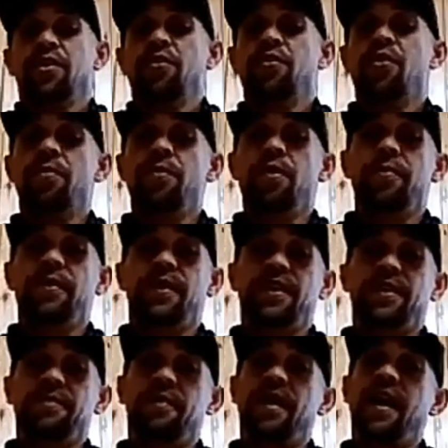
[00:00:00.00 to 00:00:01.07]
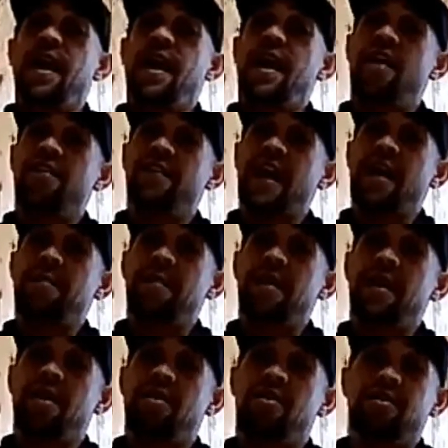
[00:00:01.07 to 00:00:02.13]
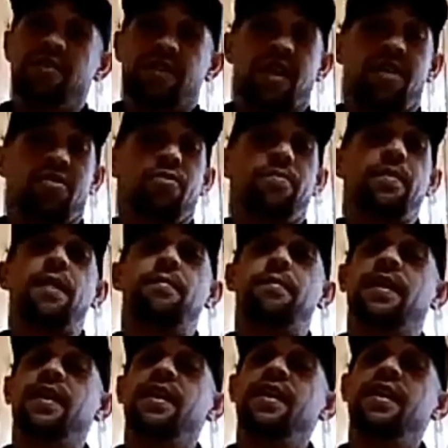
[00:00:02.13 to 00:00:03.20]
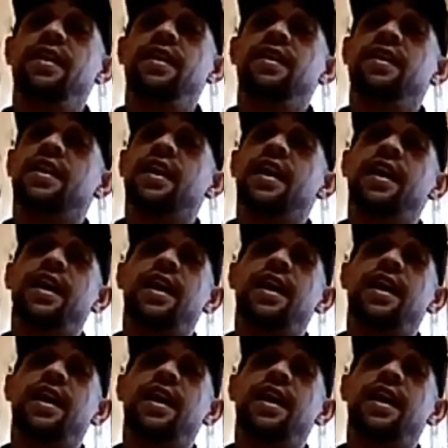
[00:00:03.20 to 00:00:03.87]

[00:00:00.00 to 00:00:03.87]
com meu birimbau na mão e a roupa branca.